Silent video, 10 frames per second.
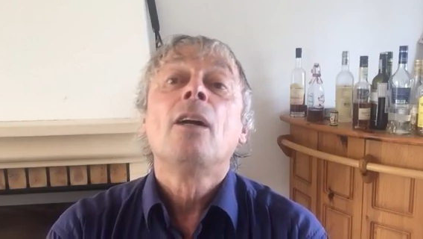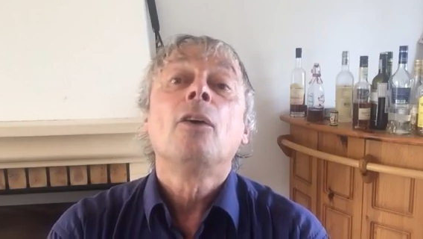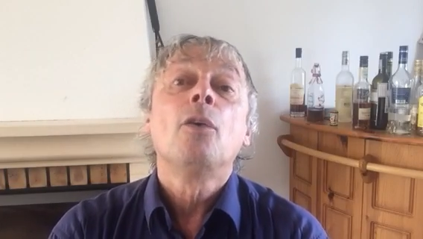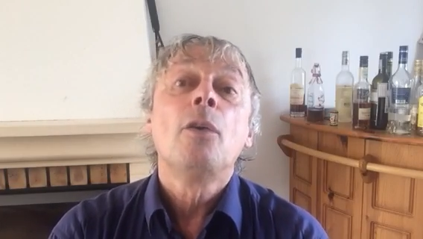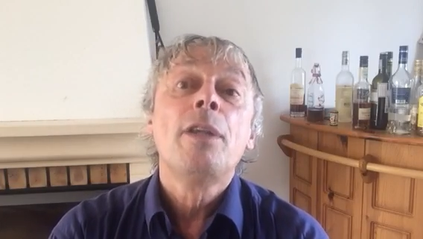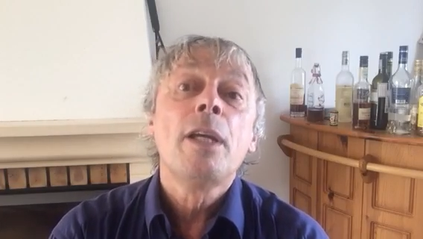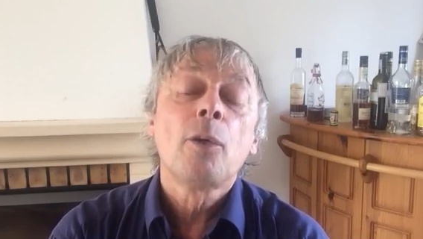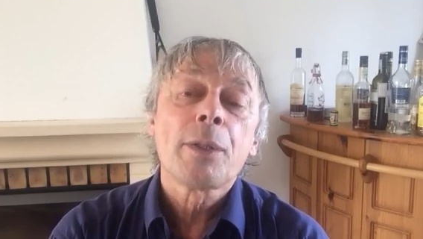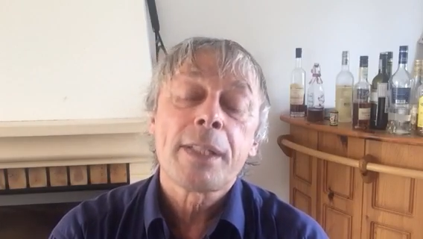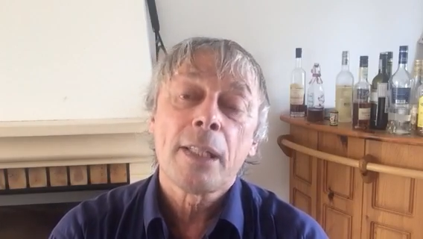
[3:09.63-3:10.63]
euh,
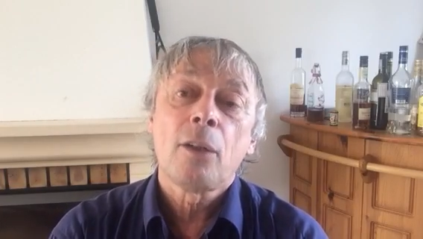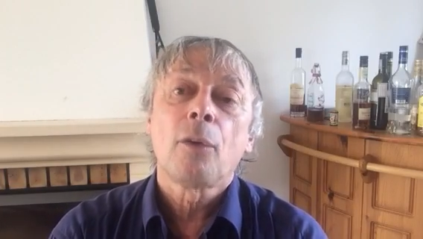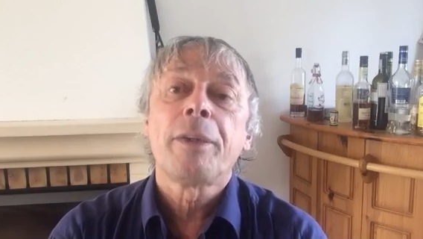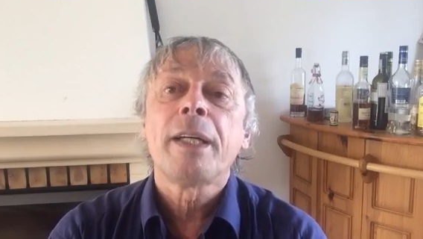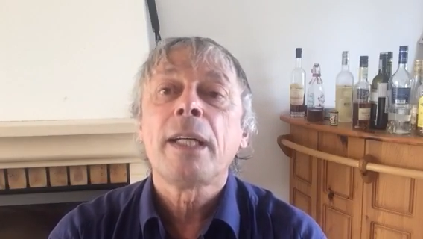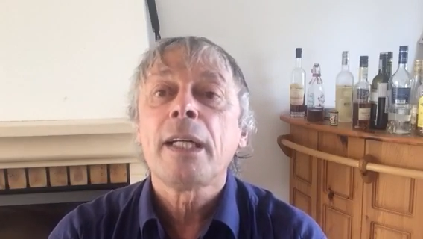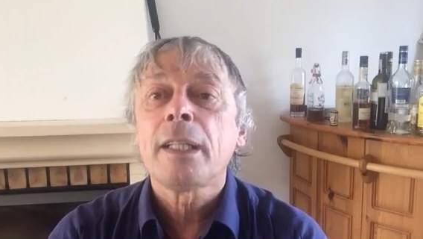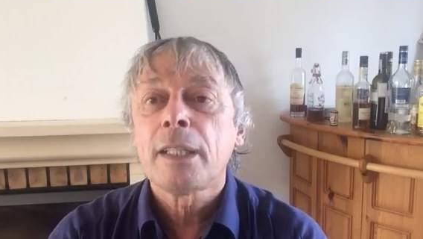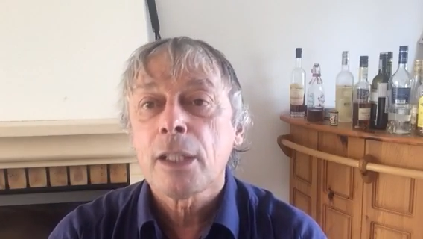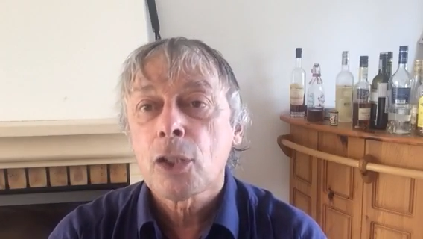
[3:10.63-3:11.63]
néo-zélandais,
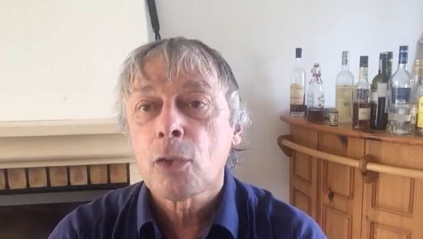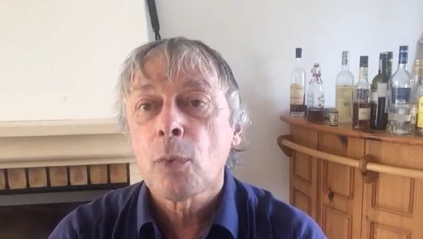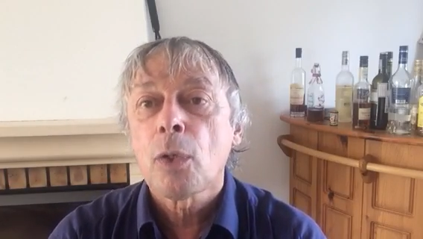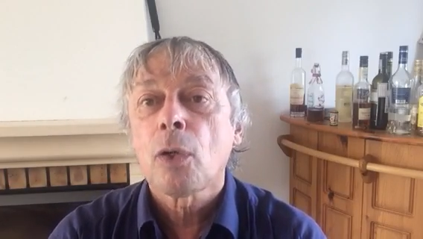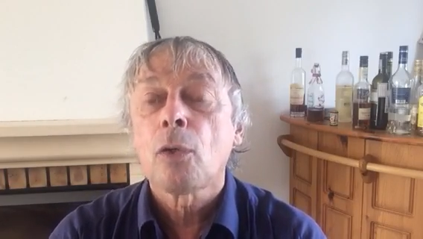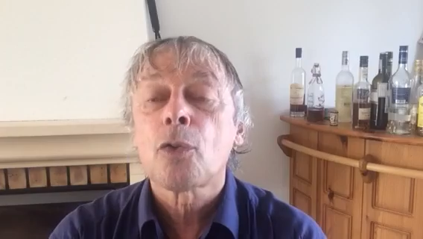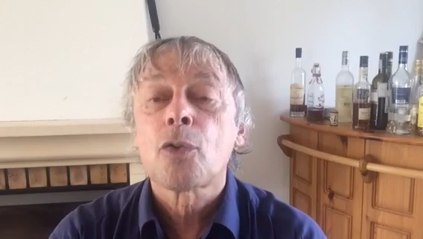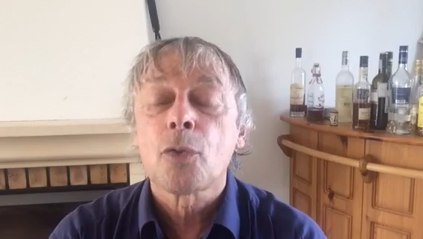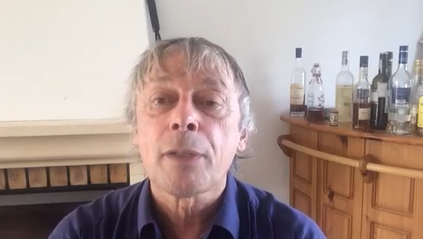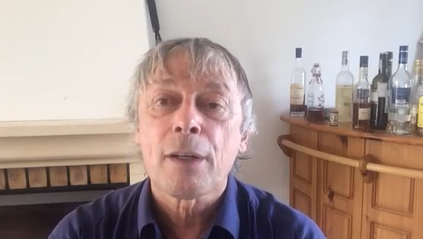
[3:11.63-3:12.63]
des joueurs
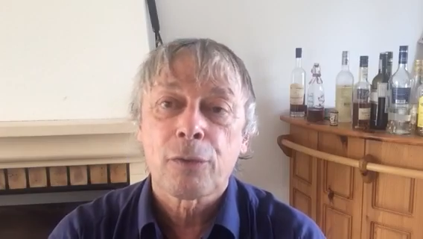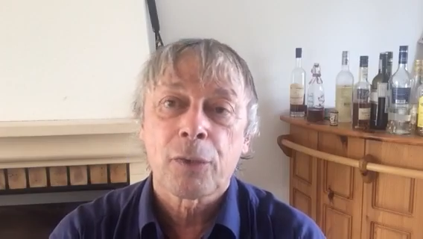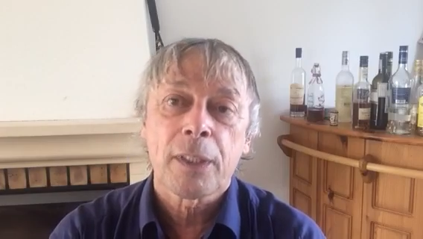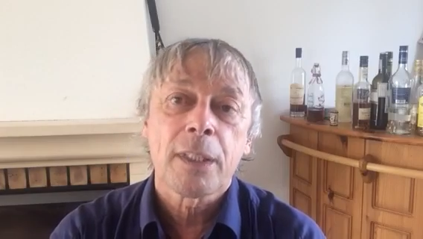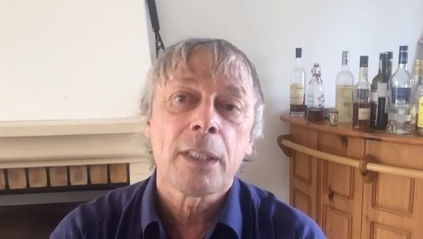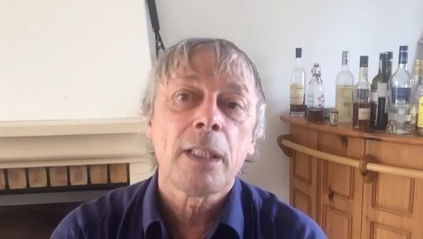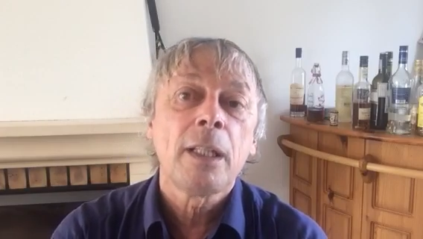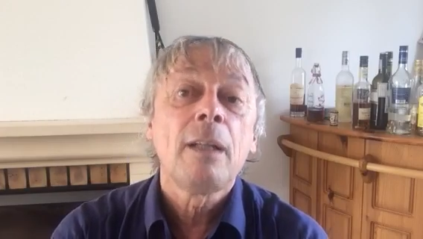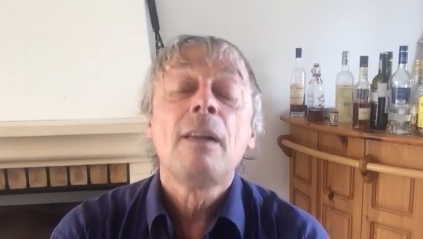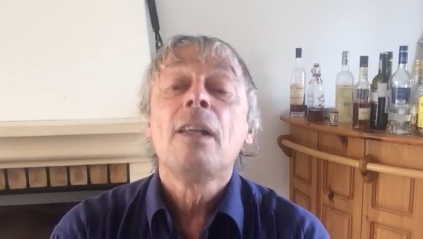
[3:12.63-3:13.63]

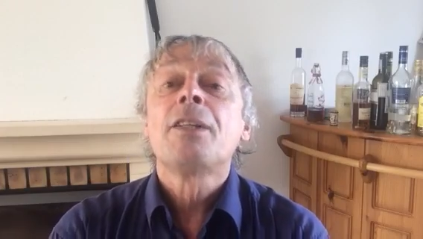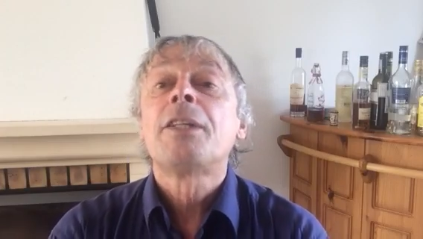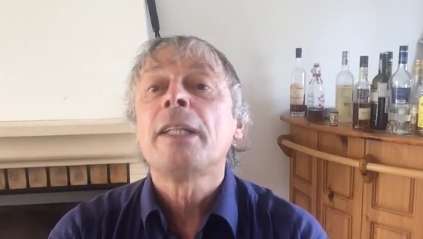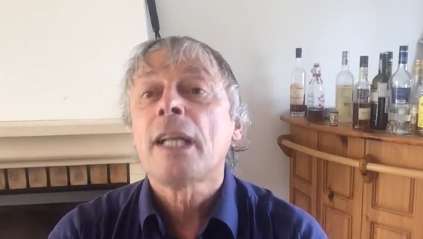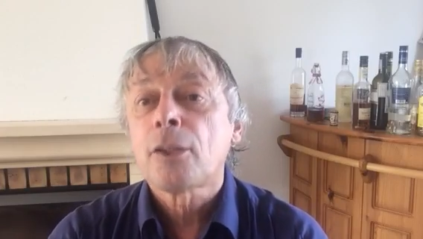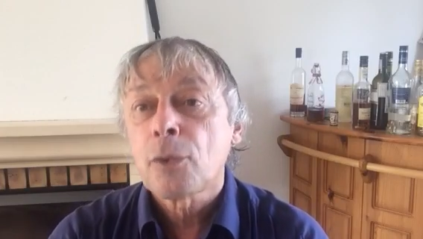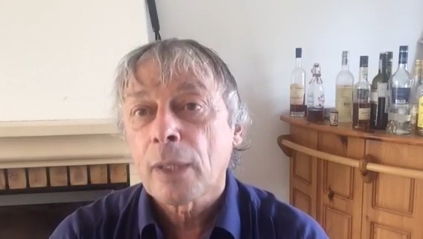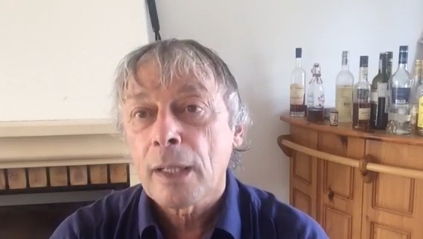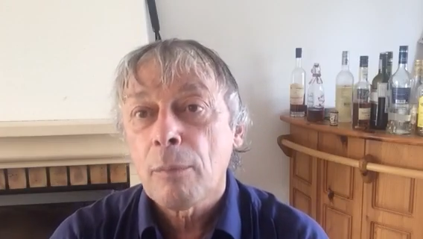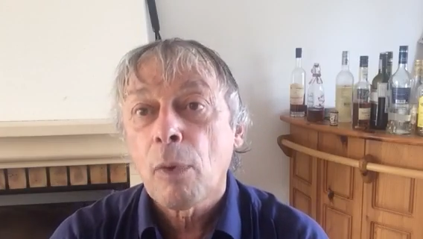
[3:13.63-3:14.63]
sud-africains qui
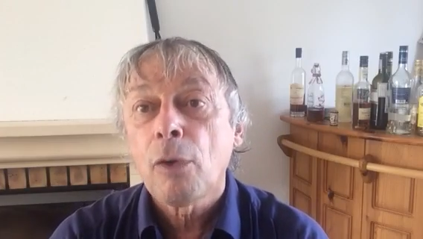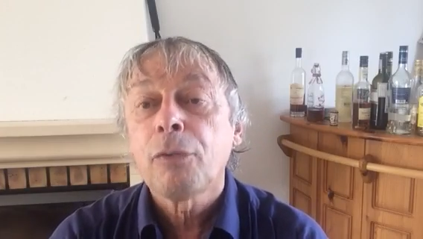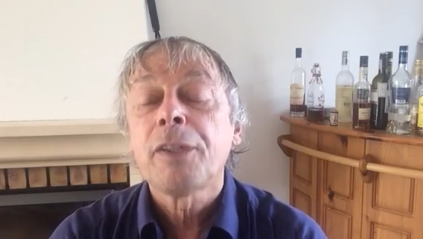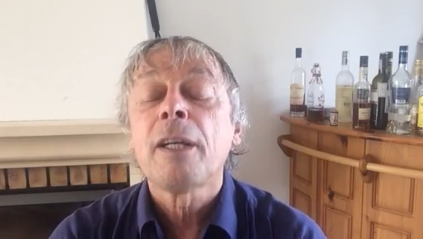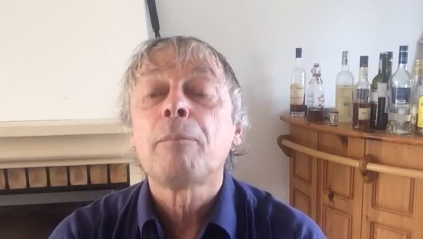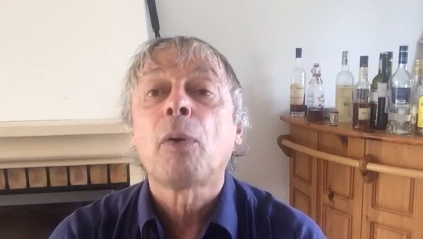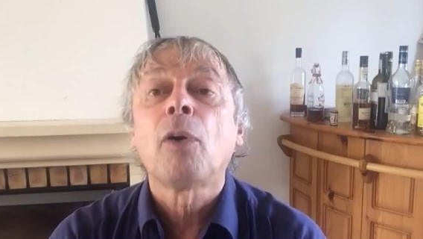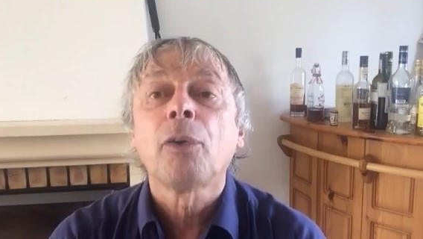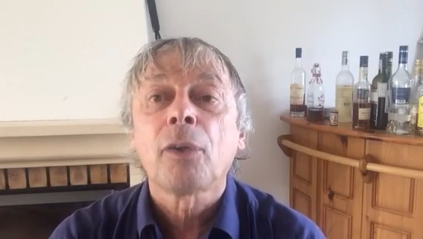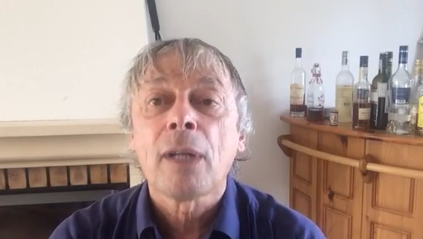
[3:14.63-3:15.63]
naturellement viennent
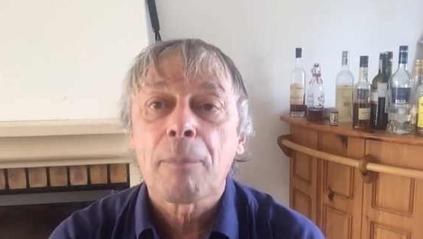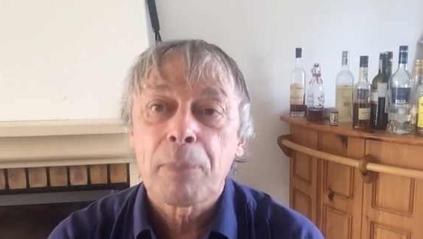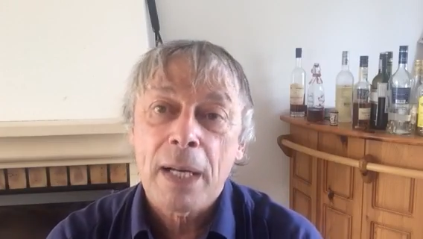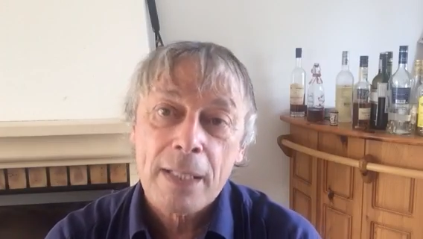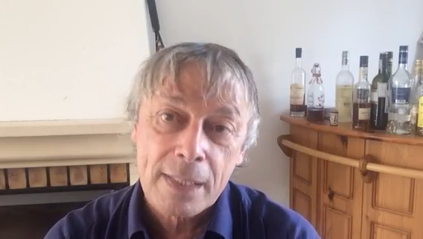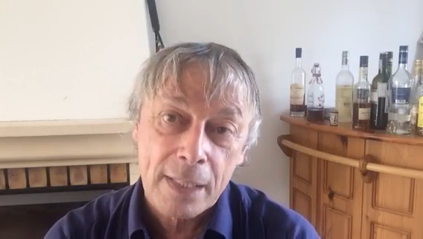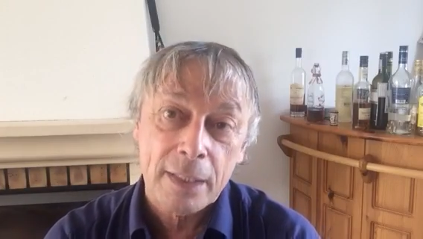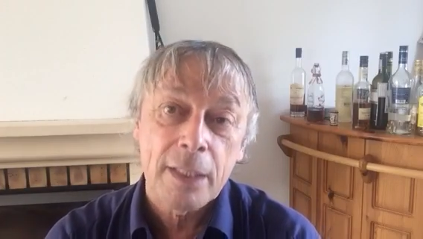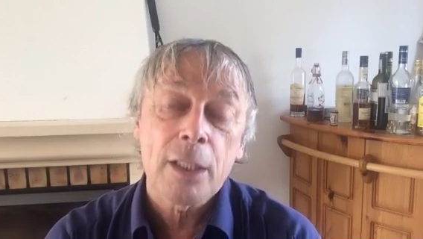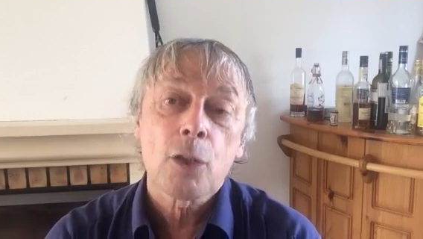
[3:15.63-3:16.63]
prendre la place
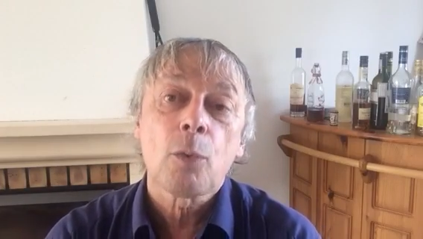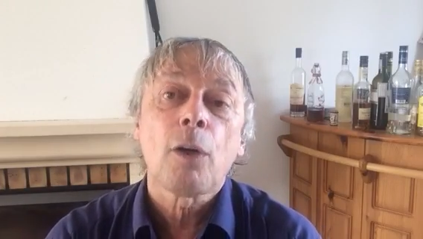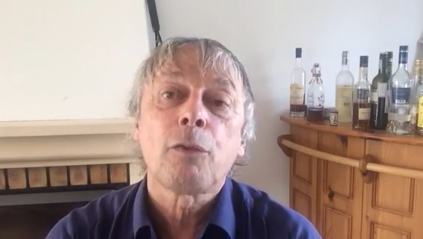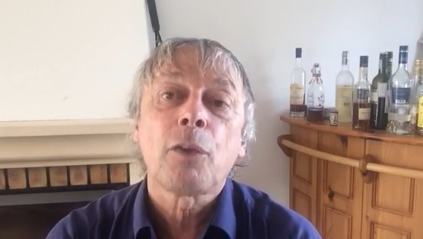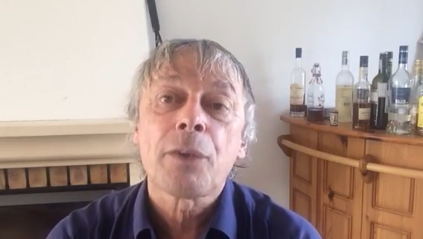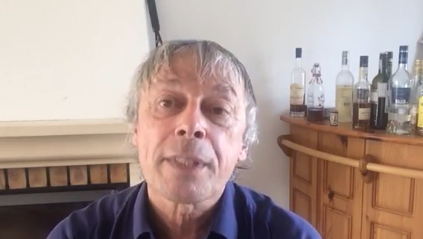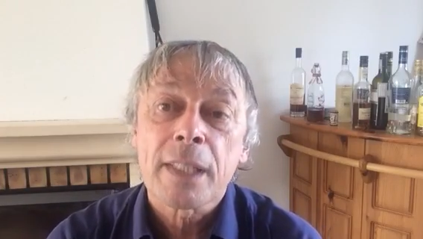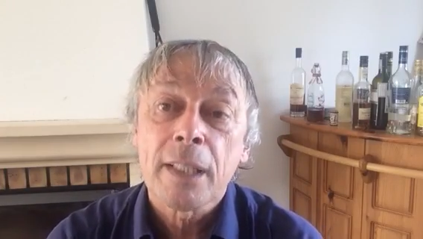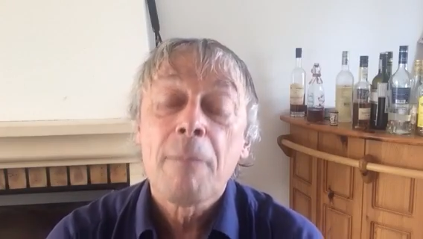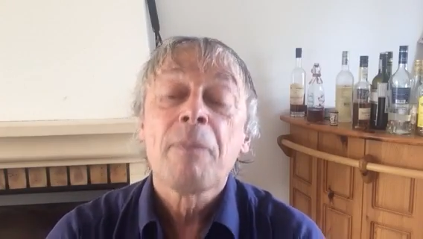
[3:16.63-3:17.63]
des joueurs
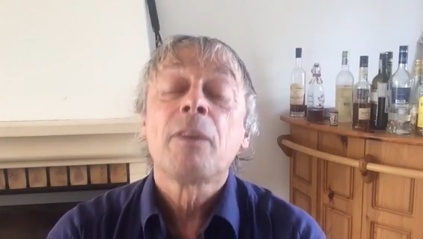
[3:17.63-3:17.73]
français.